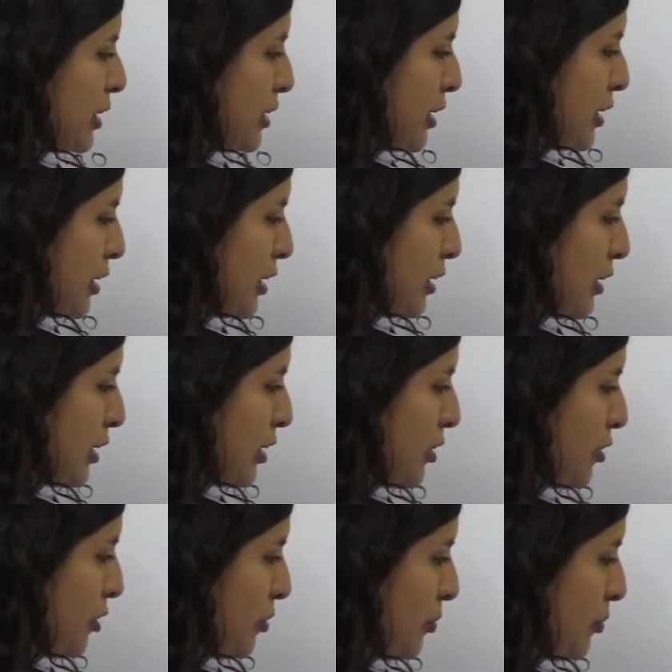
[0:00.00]
que es el
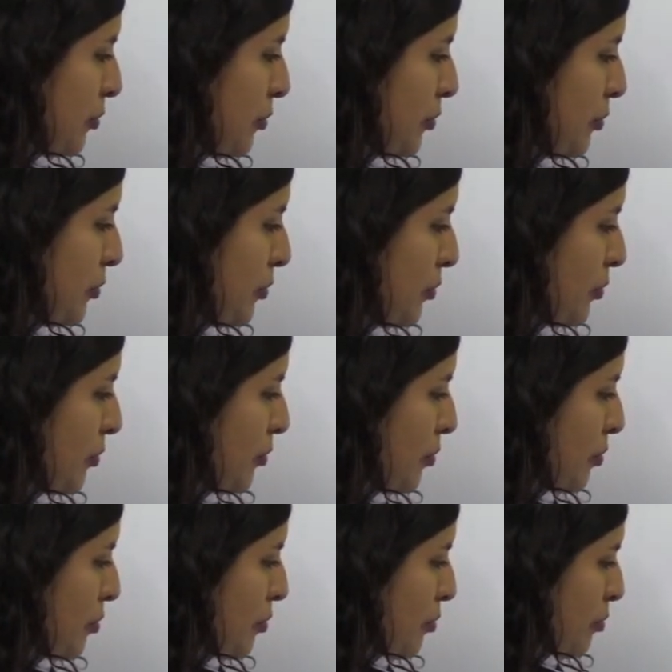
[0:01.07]
anterior,
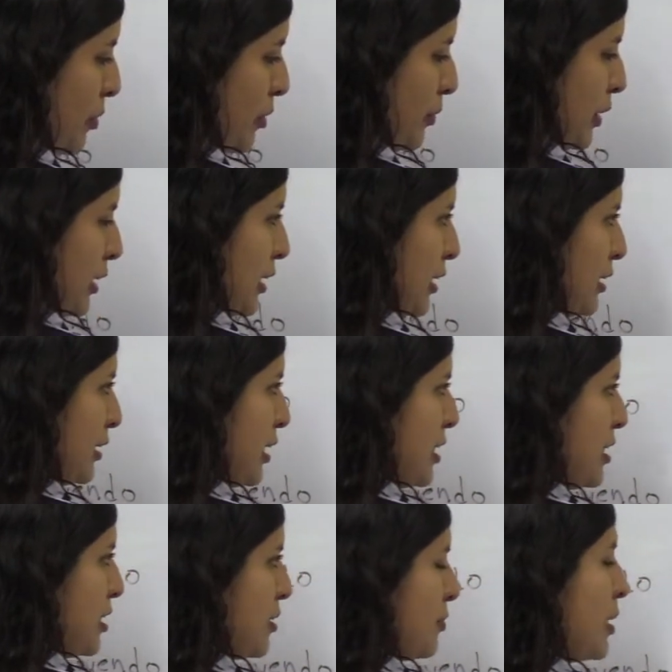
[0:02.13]
me va a dar
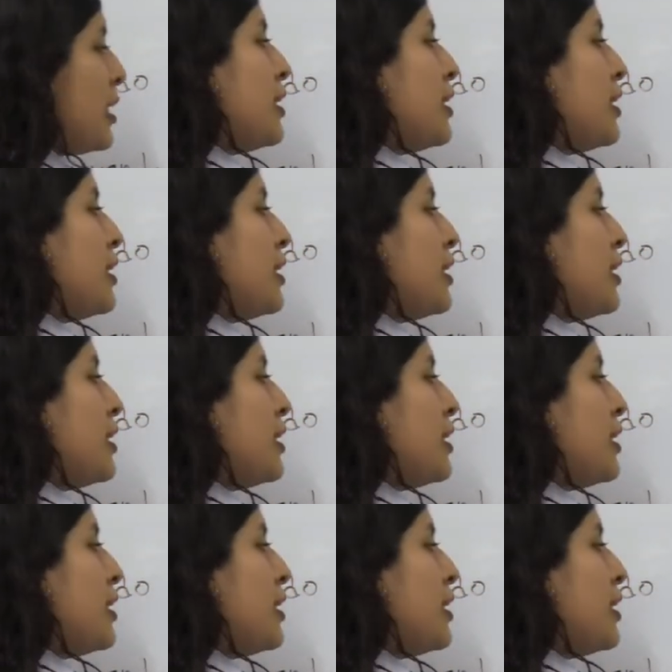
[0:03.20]
6.